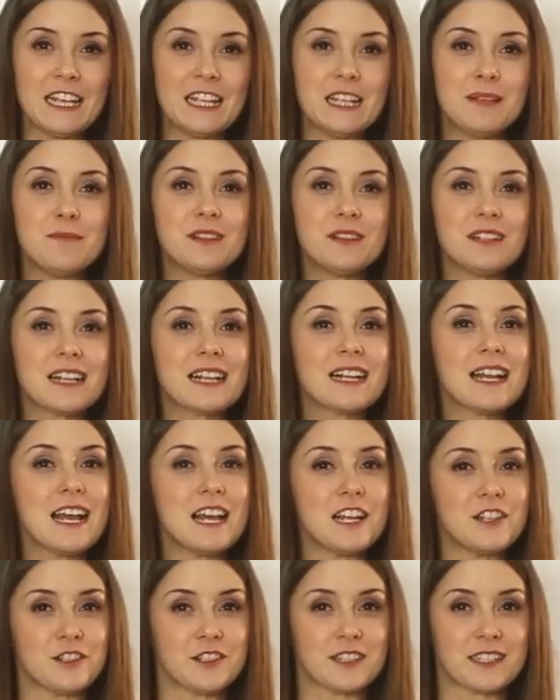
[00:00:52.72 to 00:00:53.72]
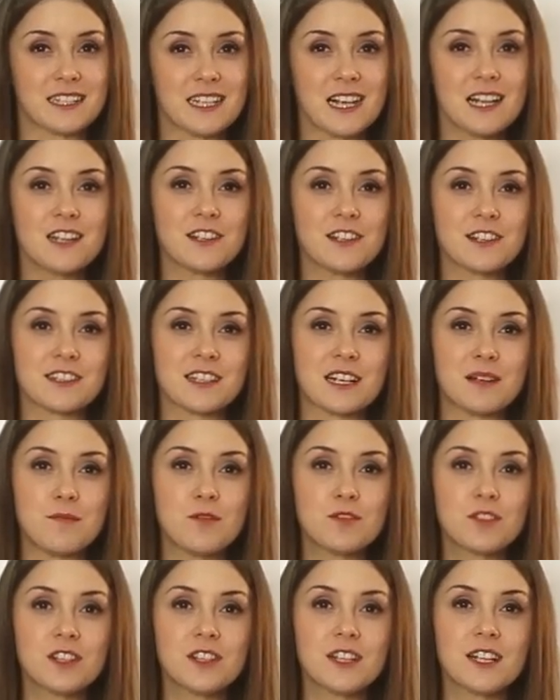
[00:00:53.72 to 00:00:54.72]
Именно для этих целей
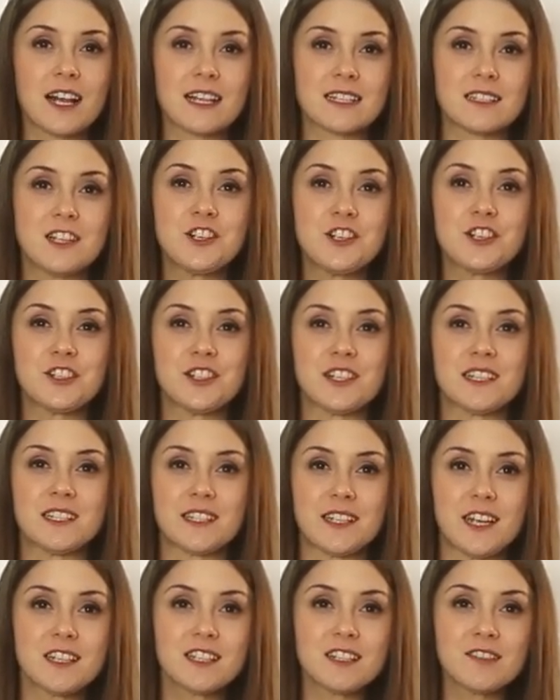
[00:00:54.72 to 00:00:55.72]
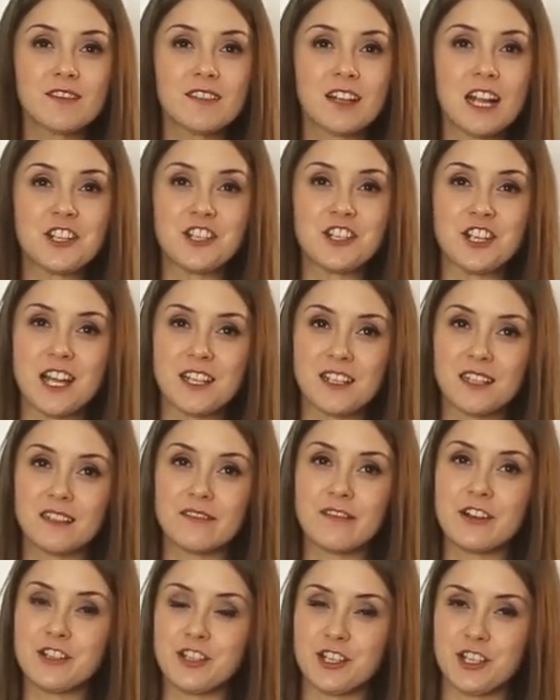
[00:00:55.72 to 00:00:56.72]
разработаны различные средства для
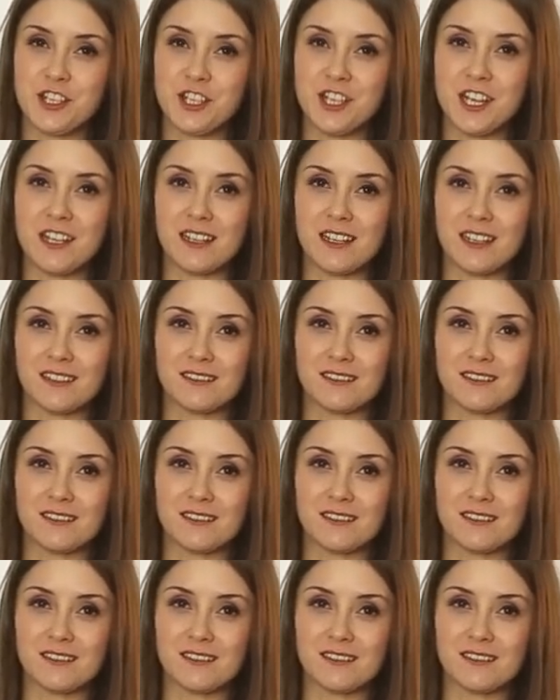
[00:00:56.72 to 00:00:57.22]
тщательного очищения